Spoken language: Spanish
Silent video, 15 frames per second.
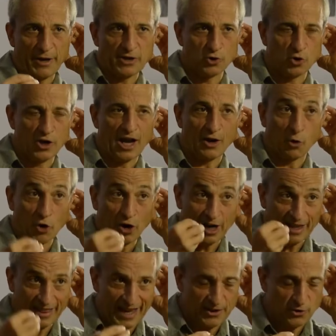persona con
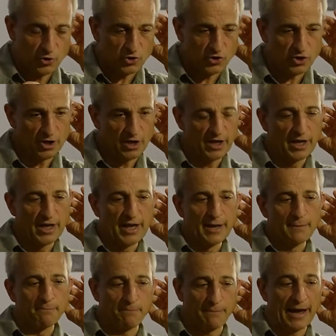redaños,
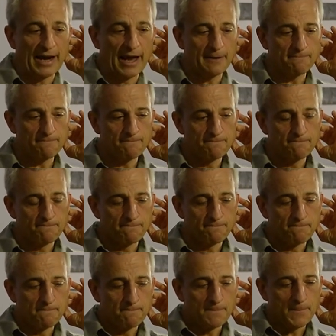para
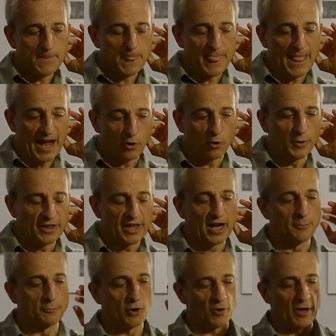
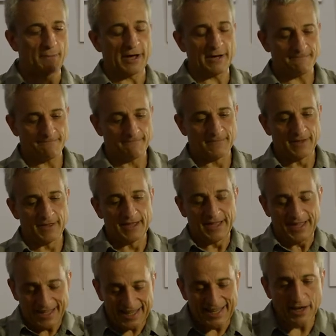acometer el problema
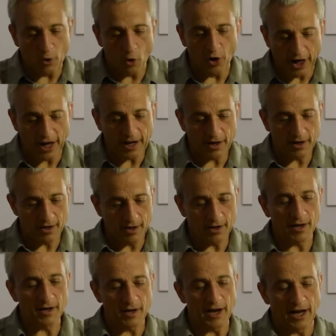y coger
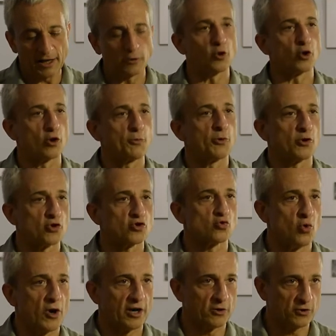al toro por los
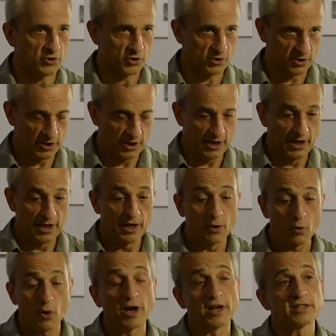cuernos.
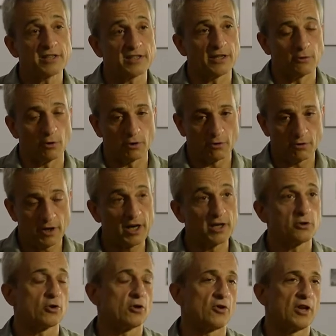¿Cuál es ese toro?
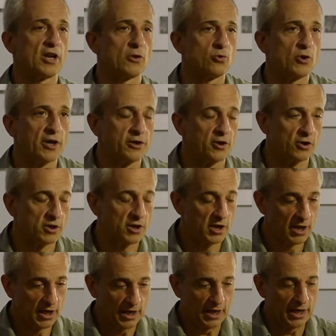El toro de la educación.
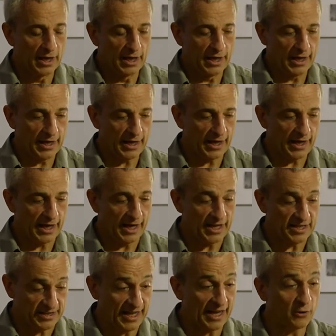El
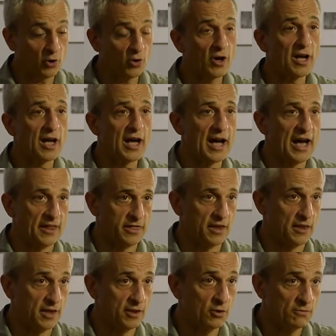Estado ha
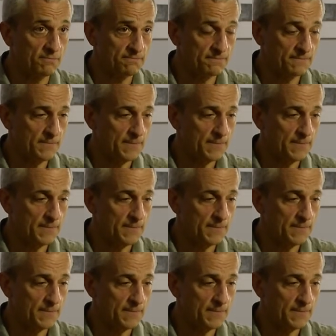cedido